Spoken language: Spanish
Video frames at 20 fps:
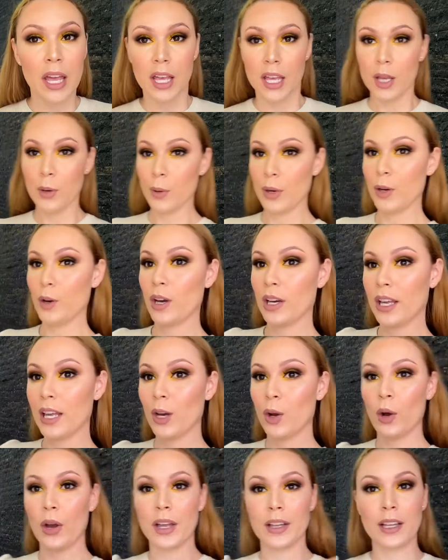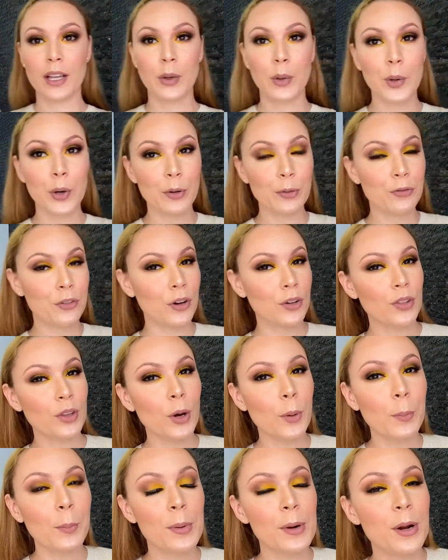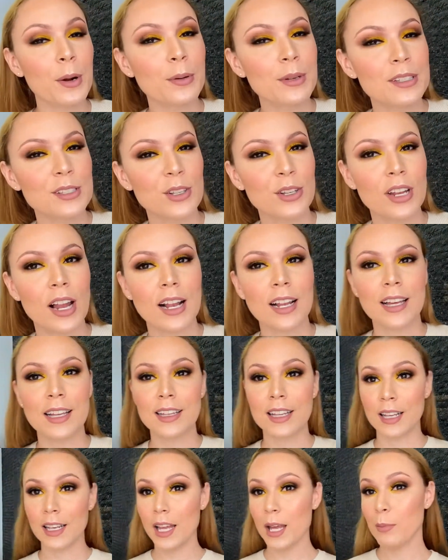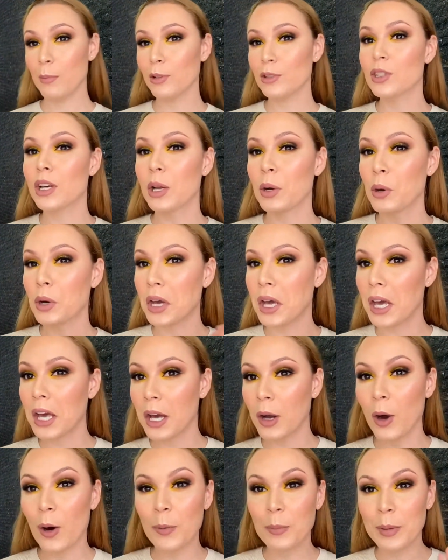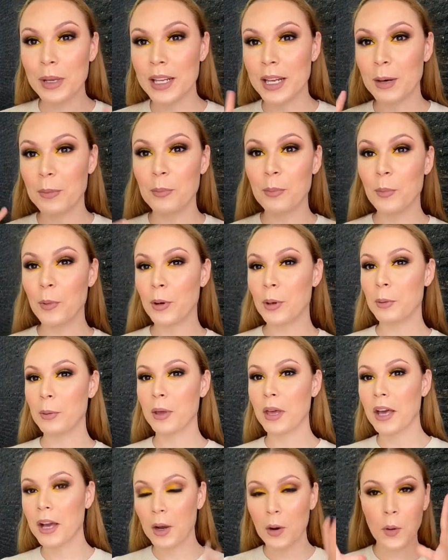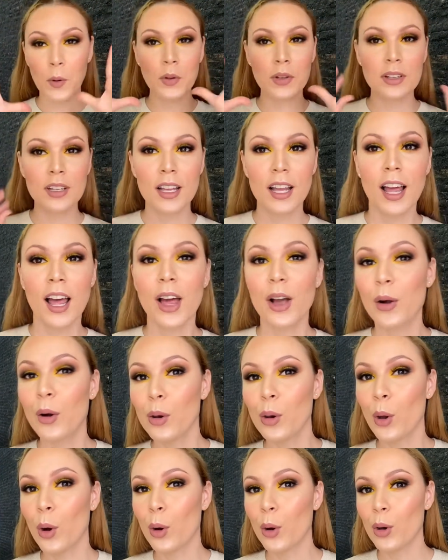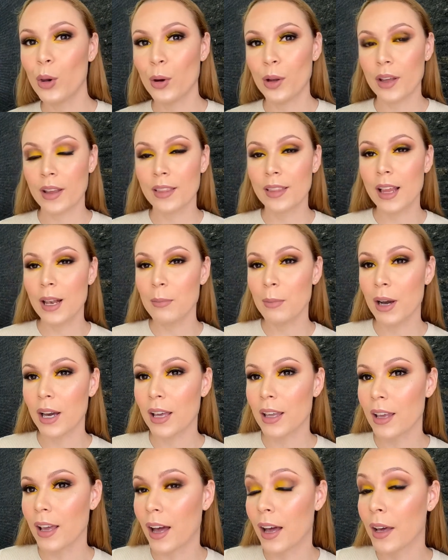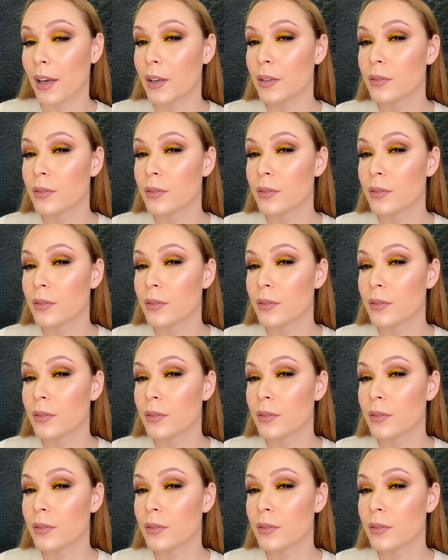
Y bueno, aquí con este nuevo fondo provisional que tenemos, creo que combina muy bien con los colores del maquillaje.